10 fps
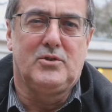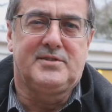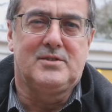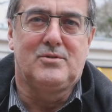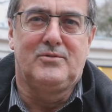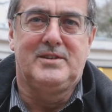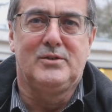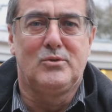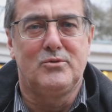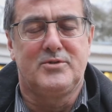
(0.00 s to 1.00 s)
Dans cette
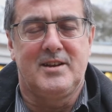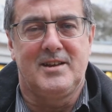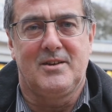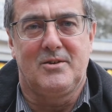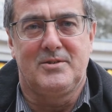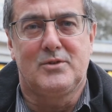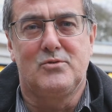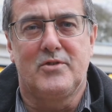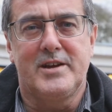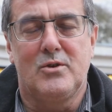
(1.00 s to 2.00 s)
vidéo, vous allez euh,
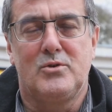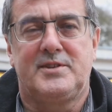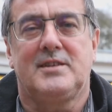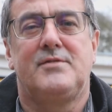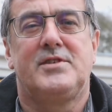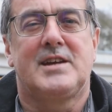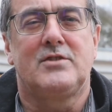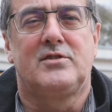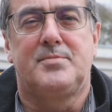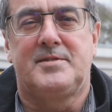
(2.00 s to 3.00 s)
découvrir le
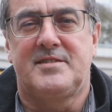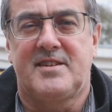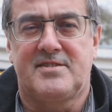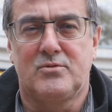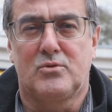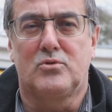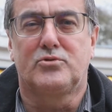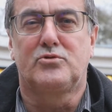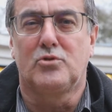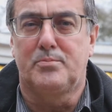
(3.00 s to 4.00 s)
certificat de spécialisation
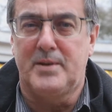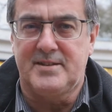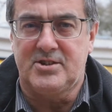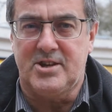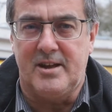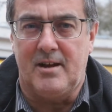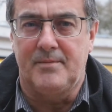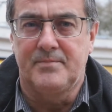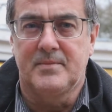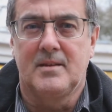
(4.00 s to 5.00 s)
construction paysagère.
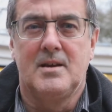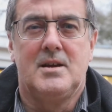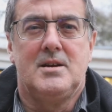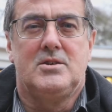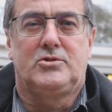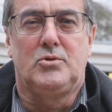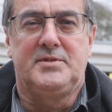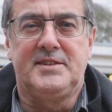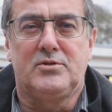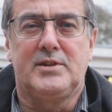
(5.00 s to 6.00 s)

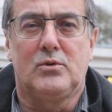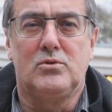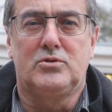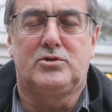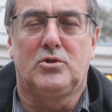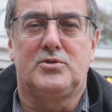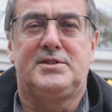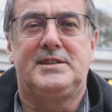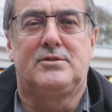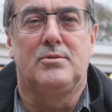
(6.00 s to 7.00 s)
Celui-ci se déroule sur le
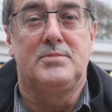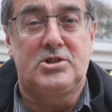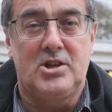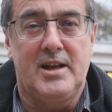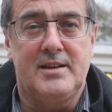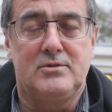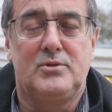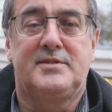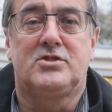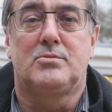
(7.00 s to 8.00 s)
site Michelet
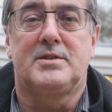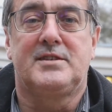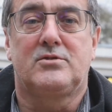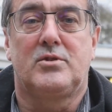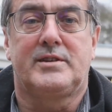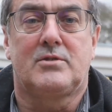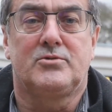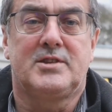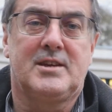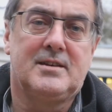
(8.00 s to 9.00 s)
du lycée Jean-Baptiste
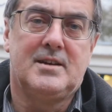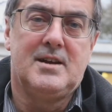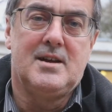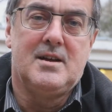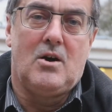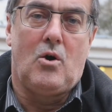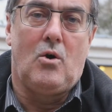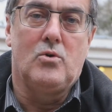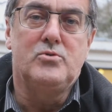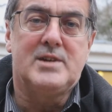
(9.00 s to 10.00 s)
Letahandier
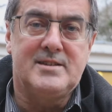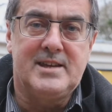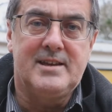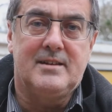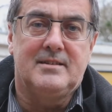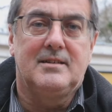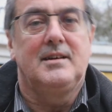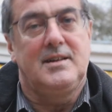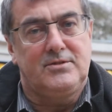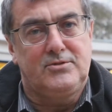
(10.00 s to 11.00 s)
en une année
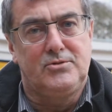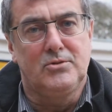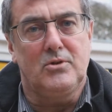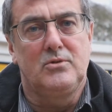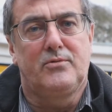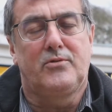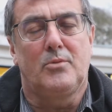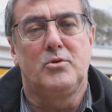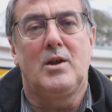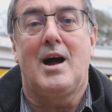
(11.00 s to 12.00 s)
sur une
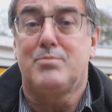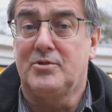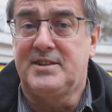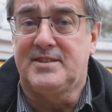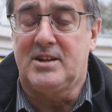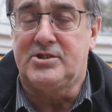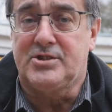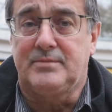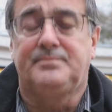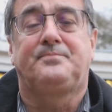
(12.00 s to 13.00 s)
formule apprentissage.